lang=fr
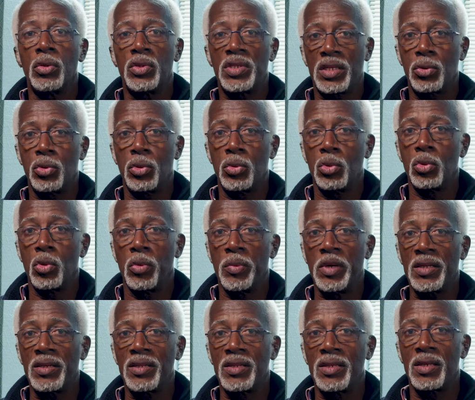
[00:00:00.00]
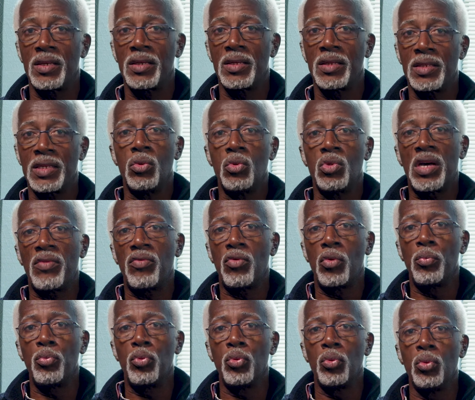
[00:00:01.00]
dans le secteur du commerce et
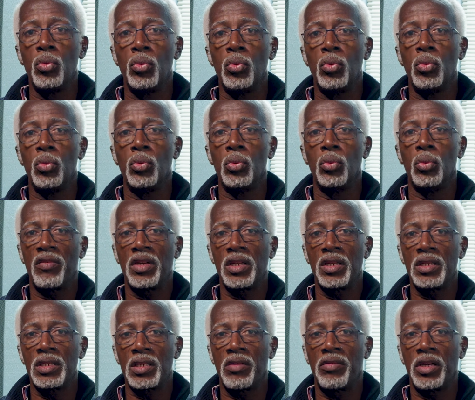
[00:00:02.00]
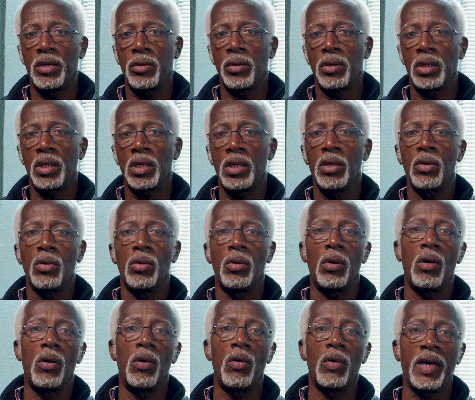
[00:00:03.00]
nous avons pu voir avec des travailleurs
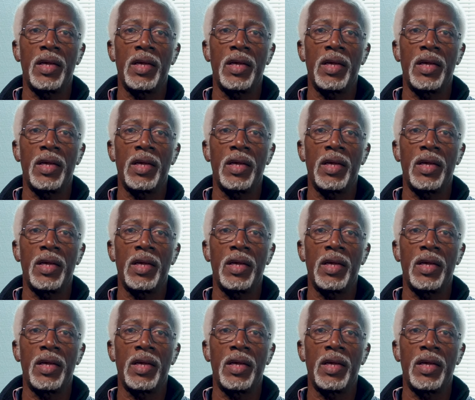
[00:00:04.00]
qui ont